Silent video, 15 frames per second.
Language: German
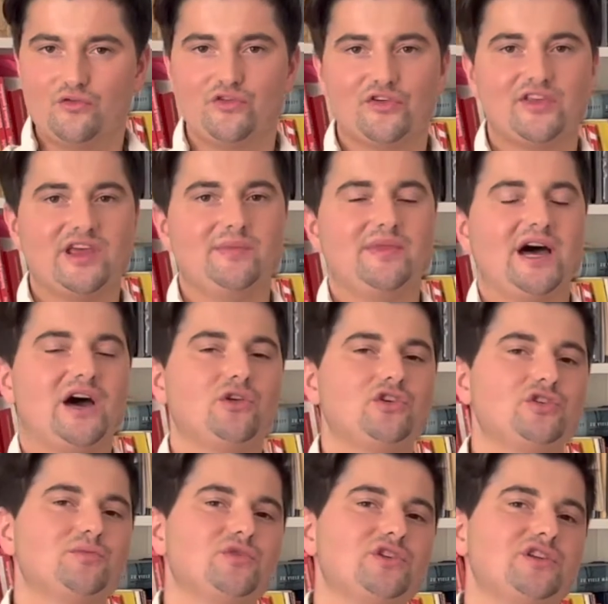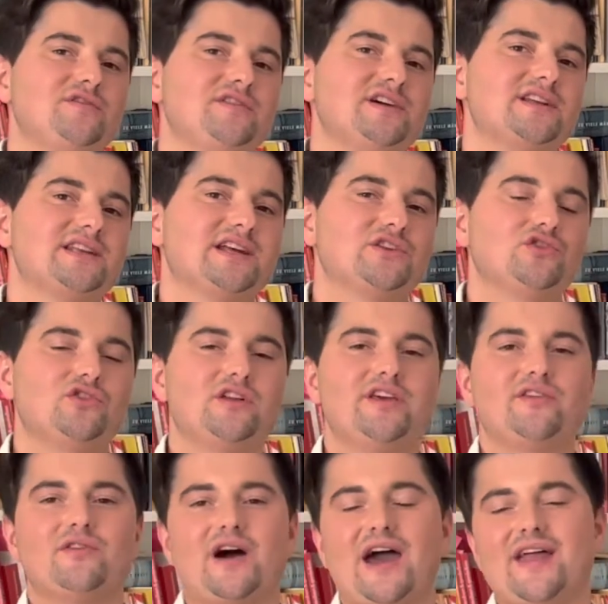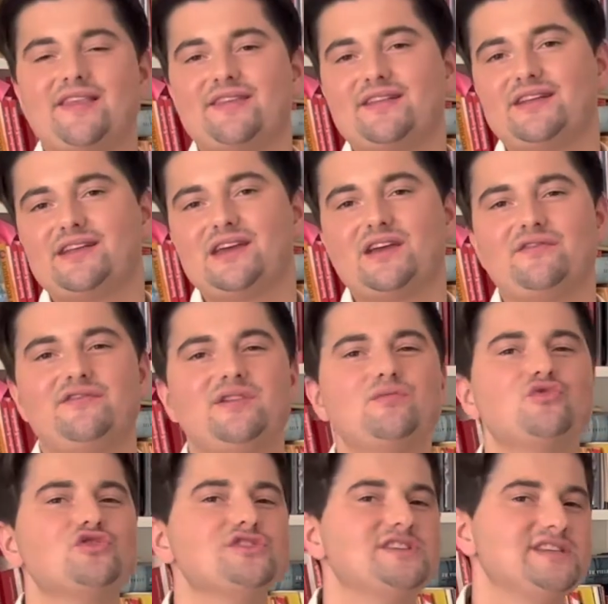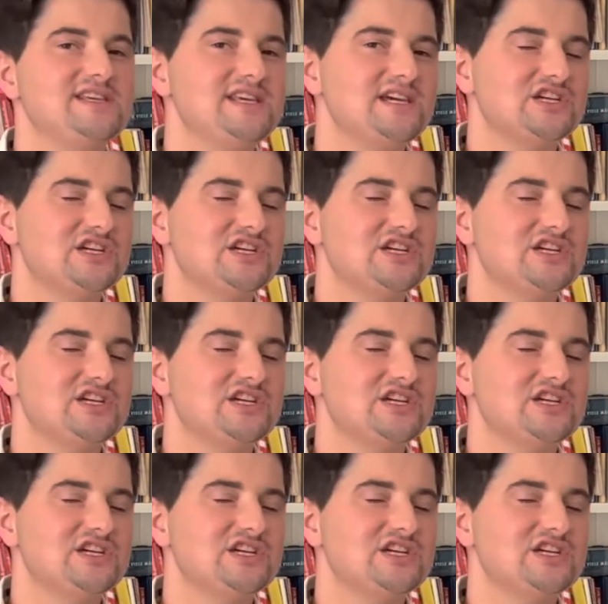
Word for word: wirst eben dadurch motiviert, natürlich so einzelne Dinge wie Musik,